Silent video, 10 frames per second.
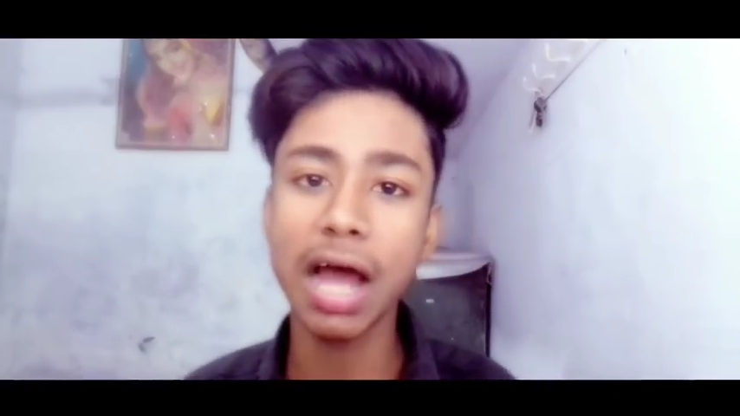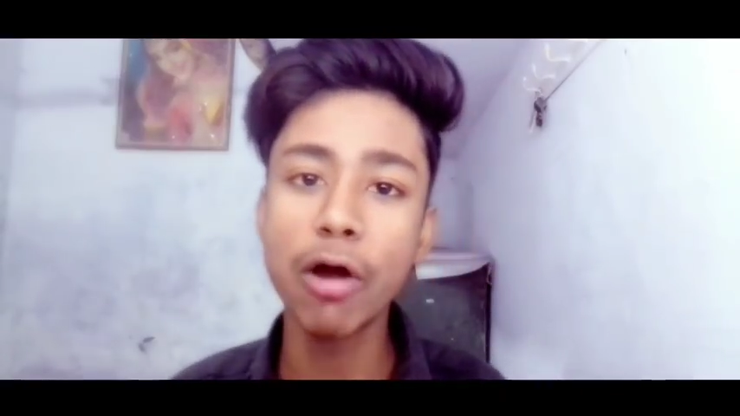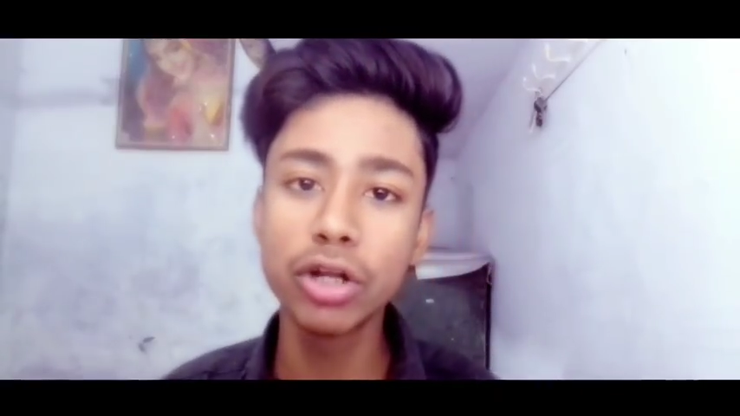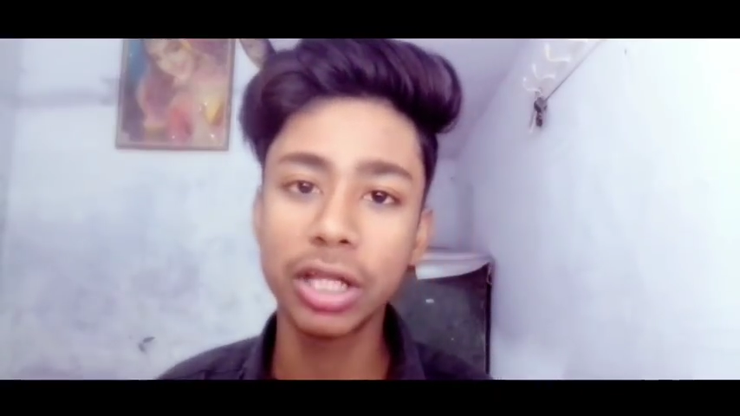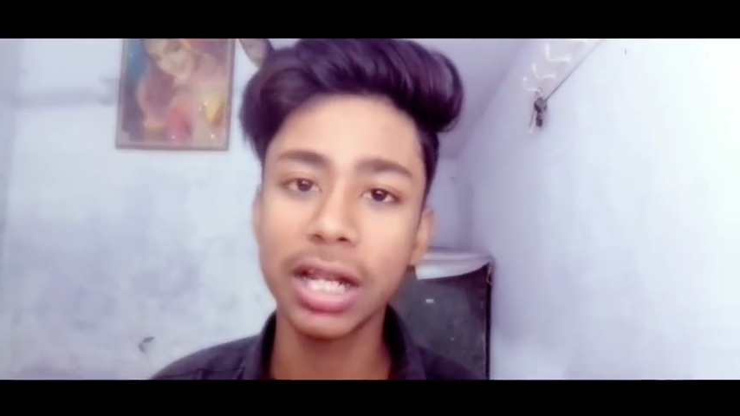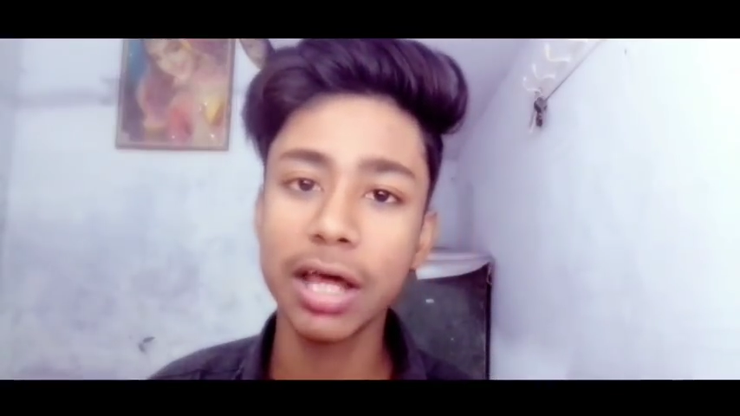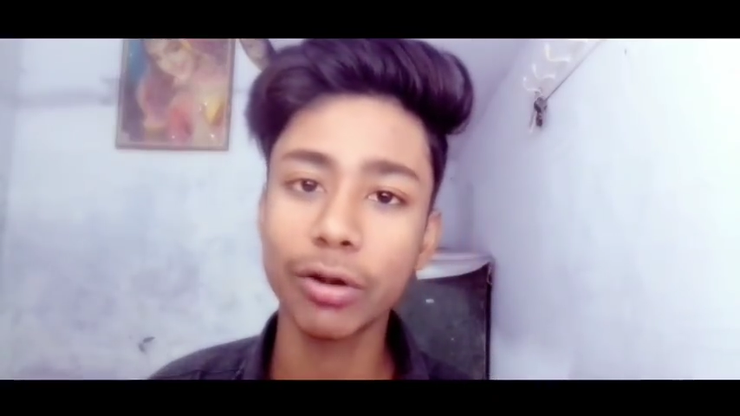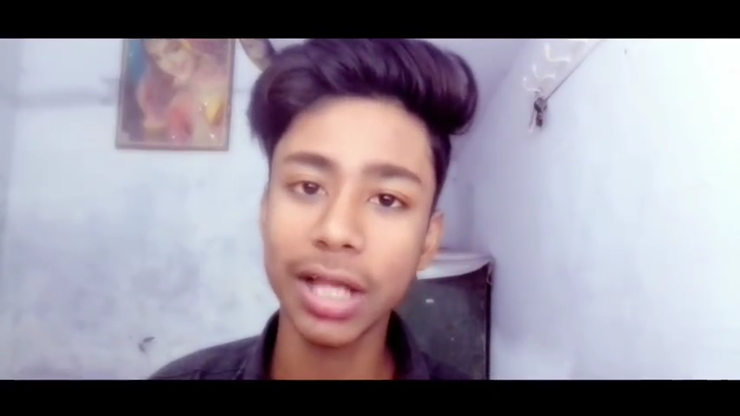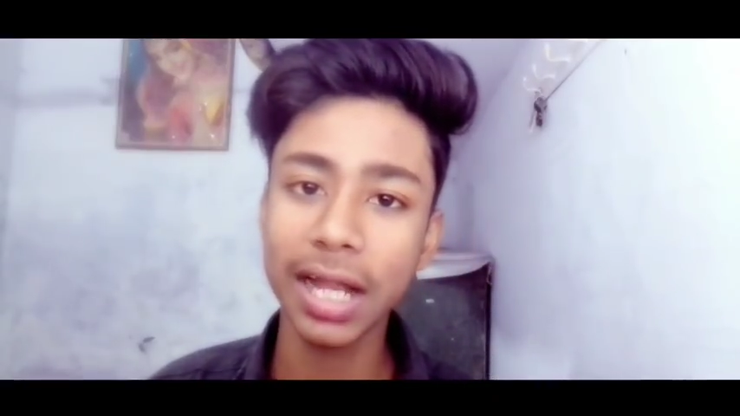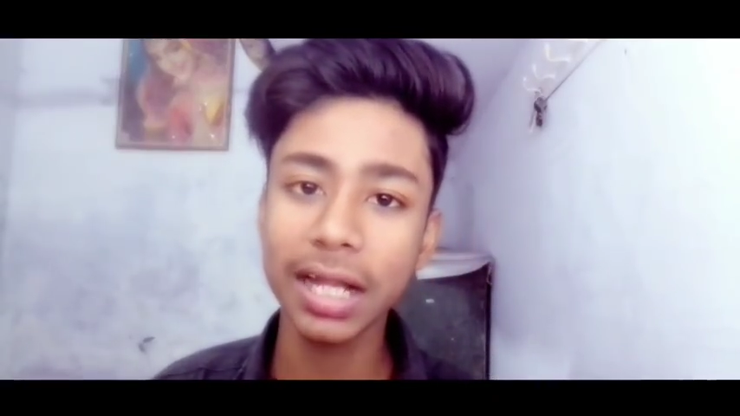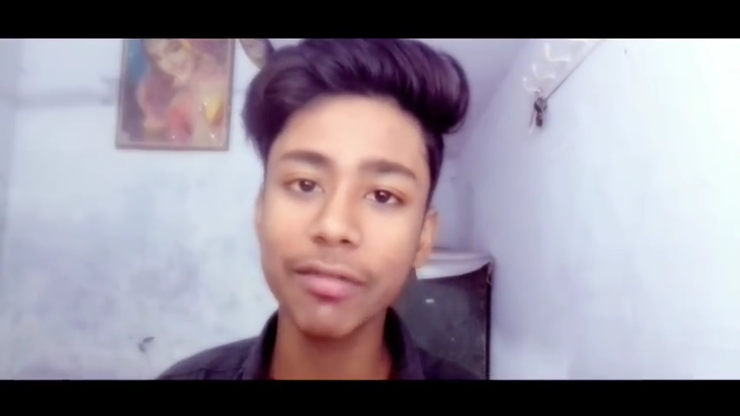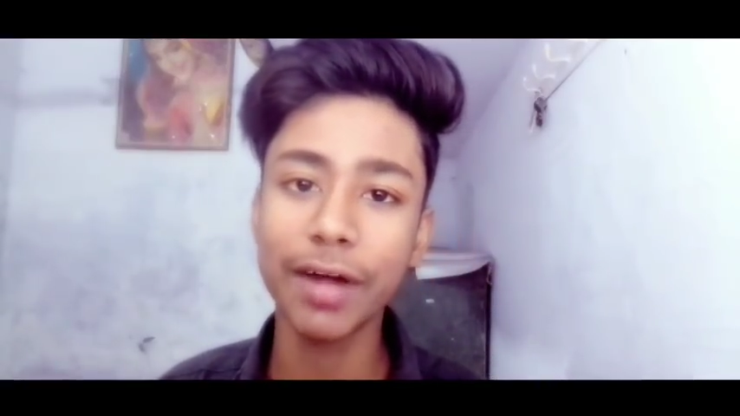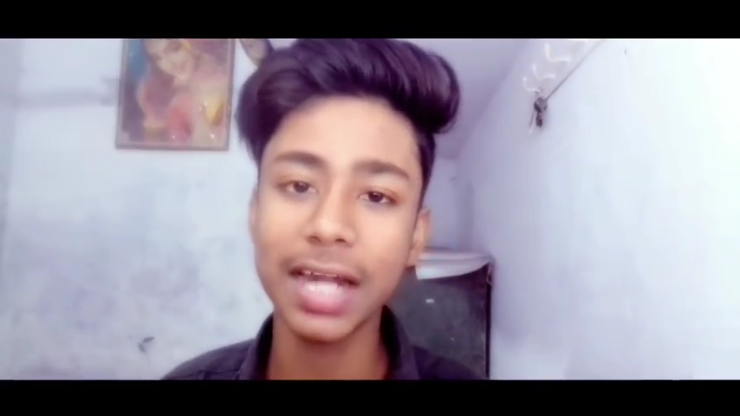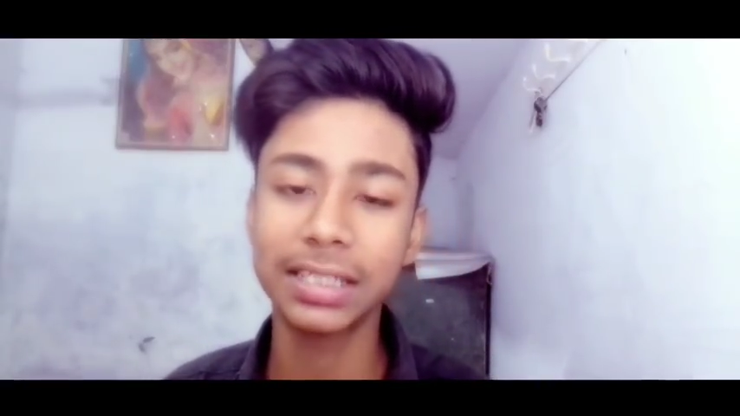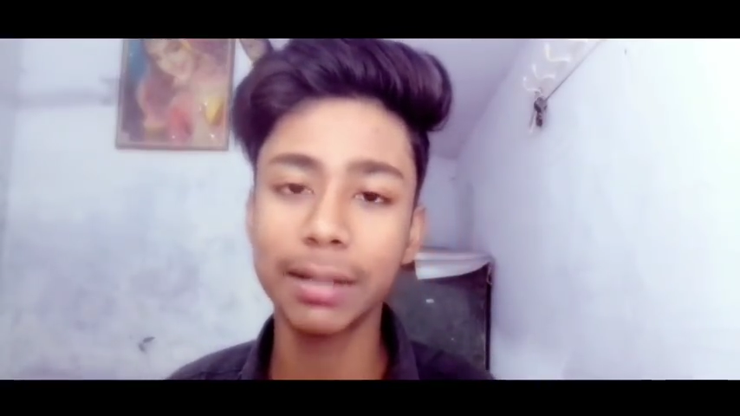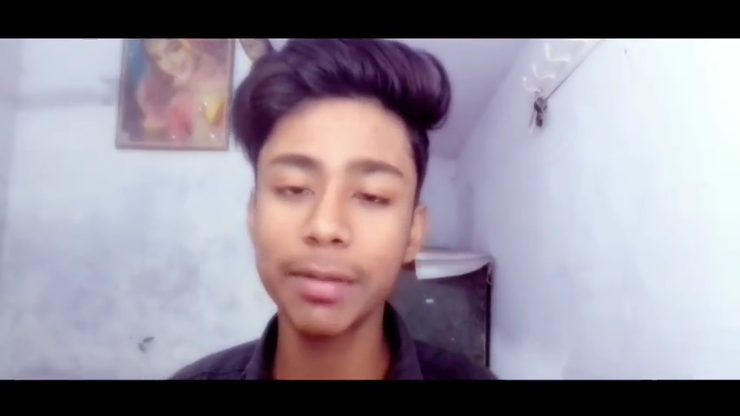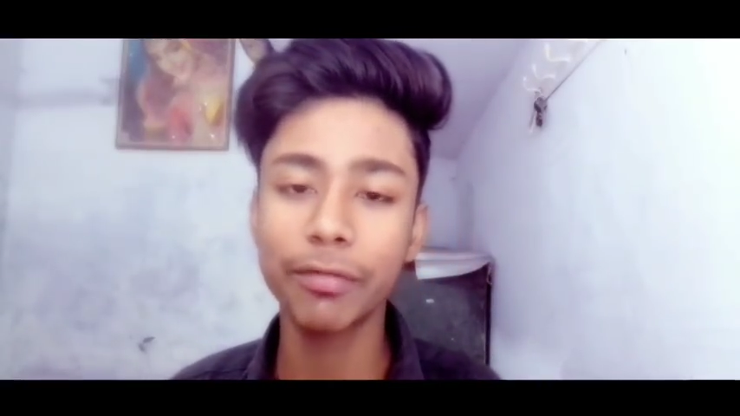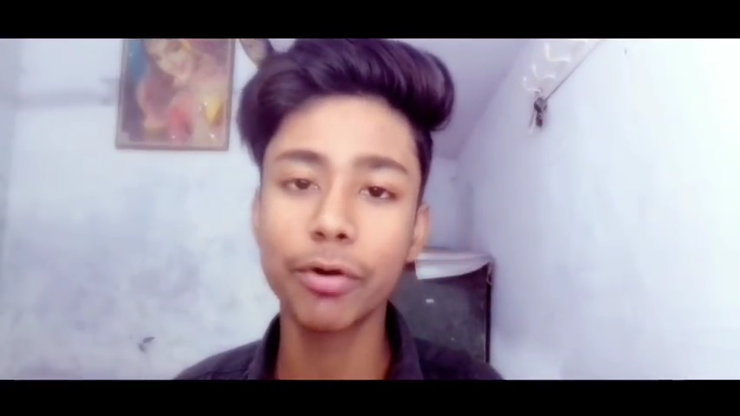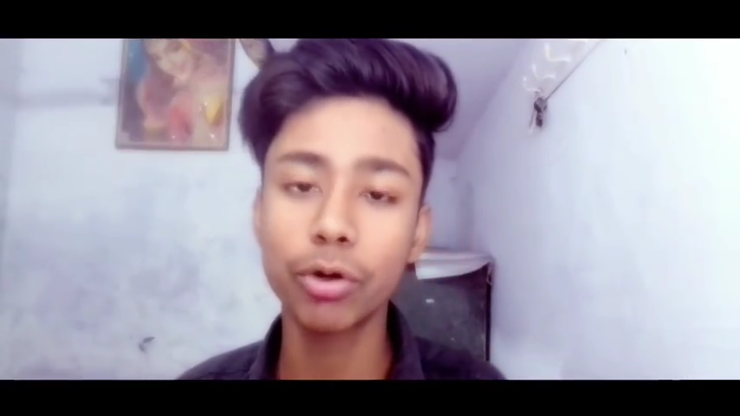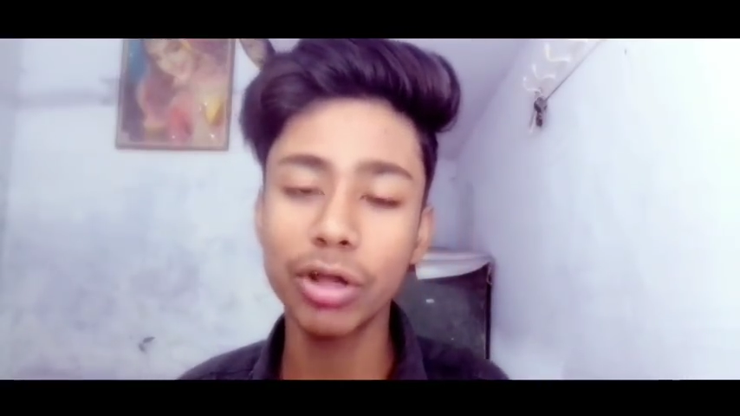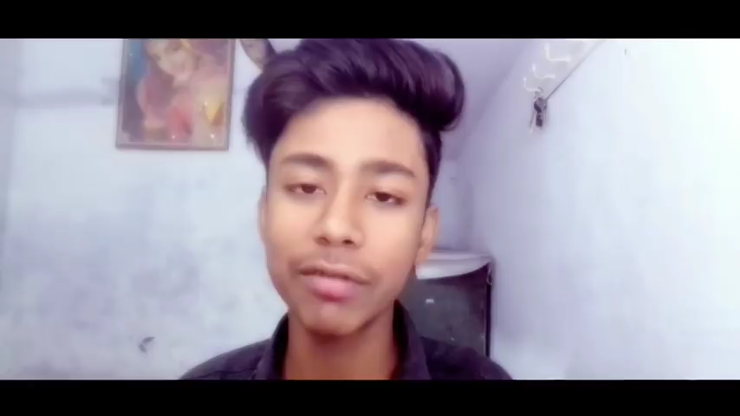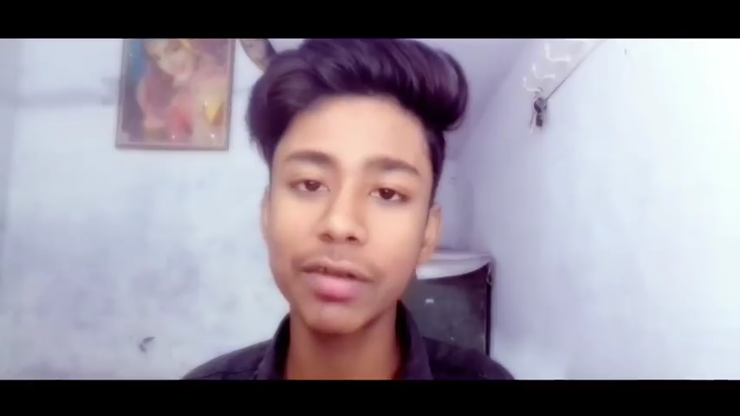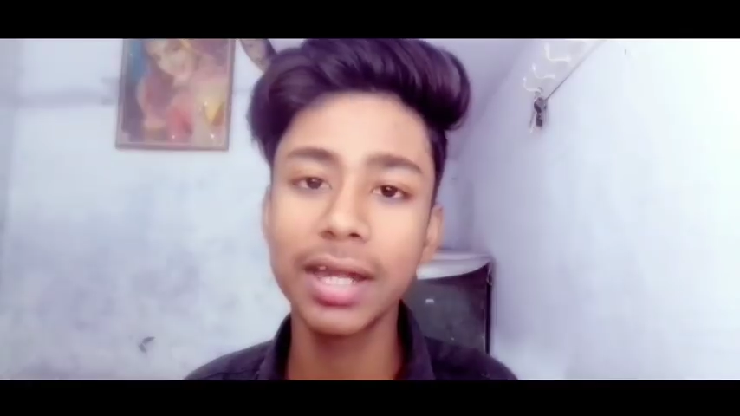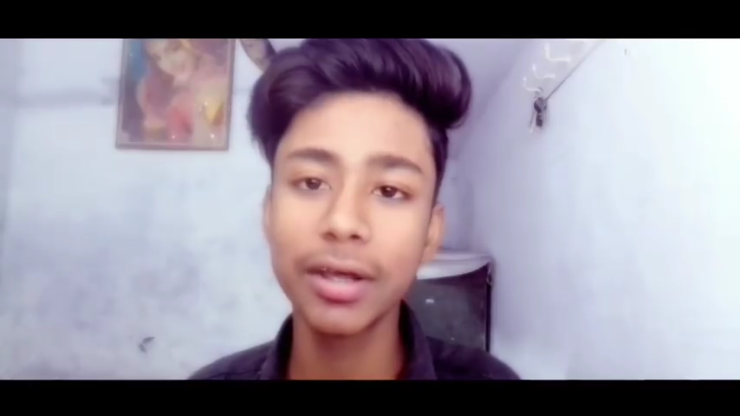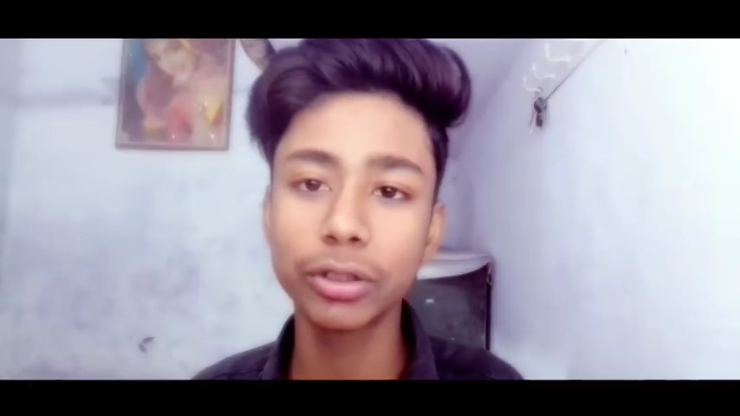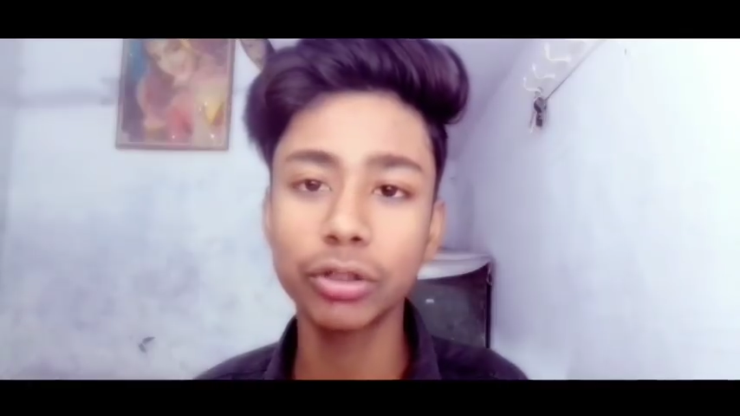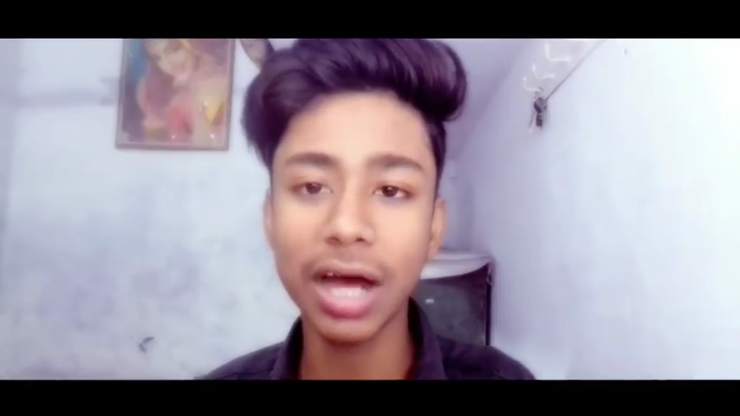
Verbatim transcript: डाउट क्लियर हो जाएंगे कि व्हाट्सएप में फोटो एंड वीडियो जो